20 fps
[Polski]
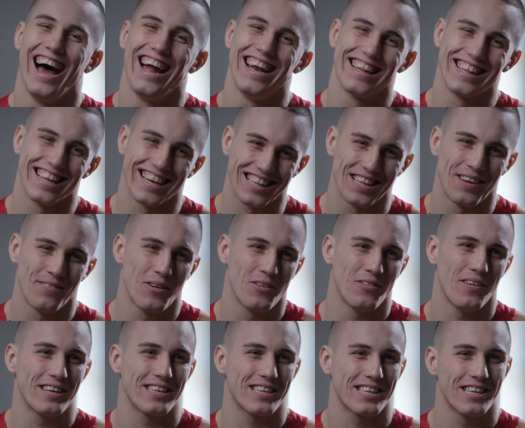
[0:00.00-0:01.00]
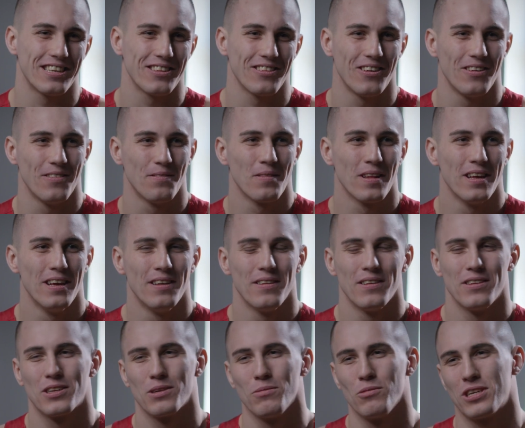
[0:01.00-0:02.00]
Ale tak na poważnie, no,
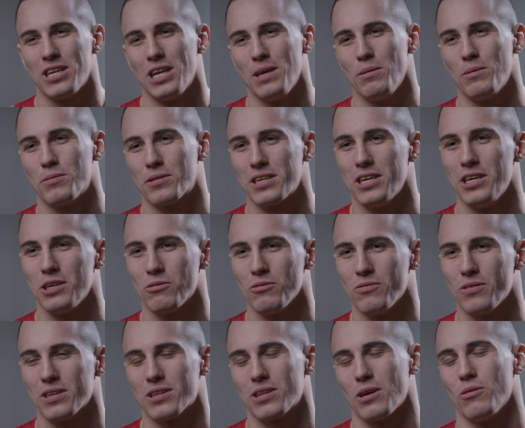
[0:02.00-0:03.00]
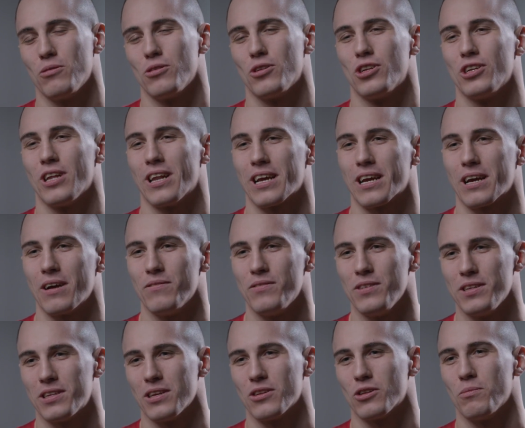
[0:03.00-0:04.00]
że musieliby przyjść, mówię, założyć
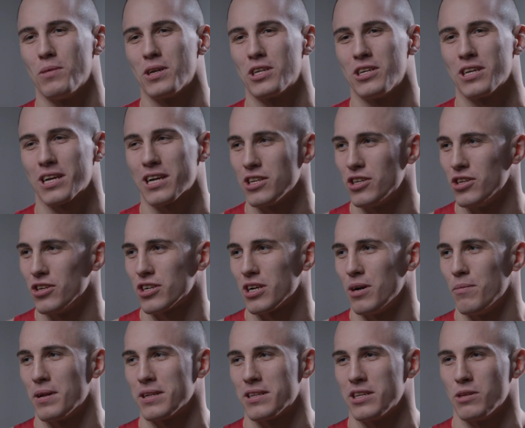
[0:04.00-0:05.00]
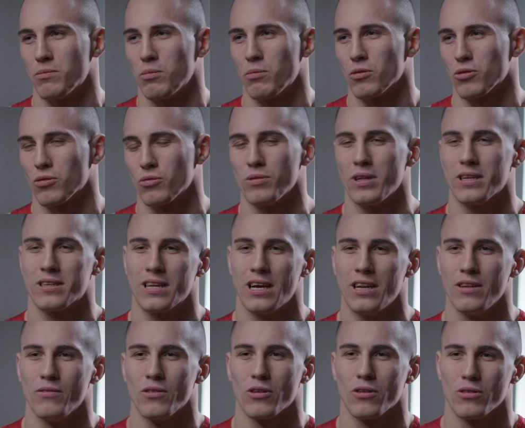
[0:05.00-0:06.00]
rękawice, zobaczyć jaka ciężka praca jest po prostu na
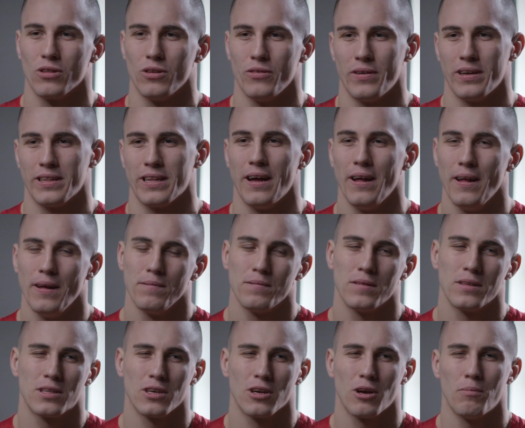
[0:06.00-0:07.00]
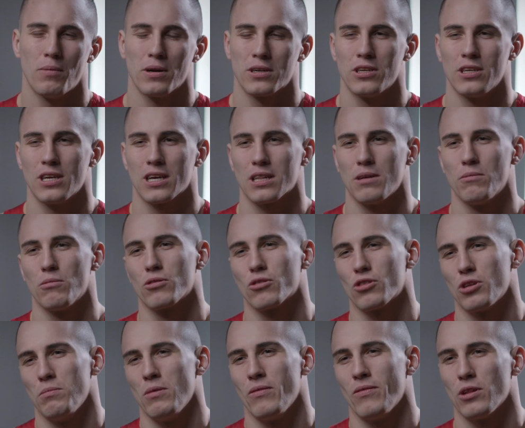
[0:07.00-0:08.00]
sali wykonywana. Nie tylko patrzeć jak tam
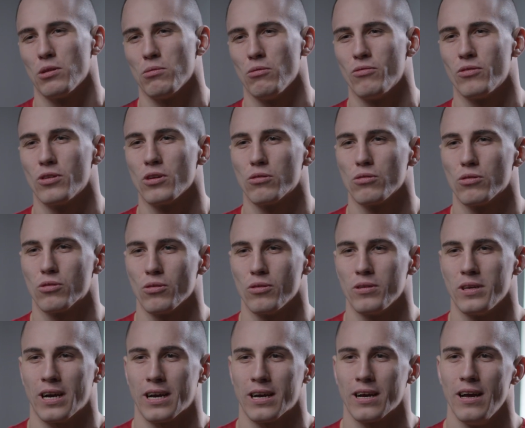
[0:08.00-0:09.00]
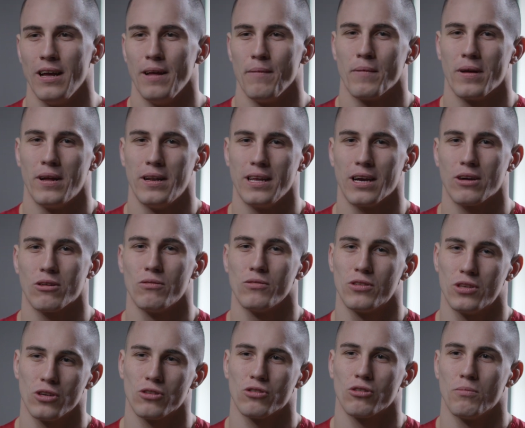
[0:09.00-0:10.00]
boksujemy, wiadomo w rynku co i jak, ale jaką
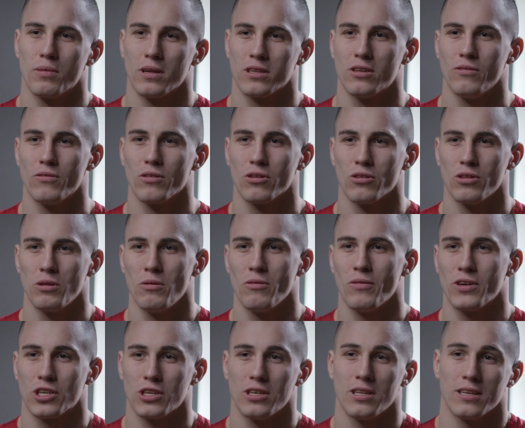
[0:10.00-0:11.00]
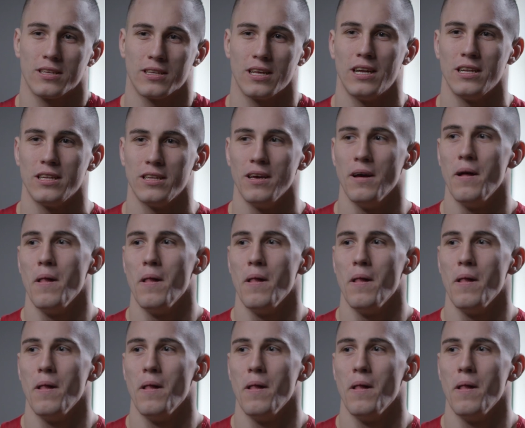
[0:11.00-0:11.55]
ciężką pracę wykonujemy właśnie na sali.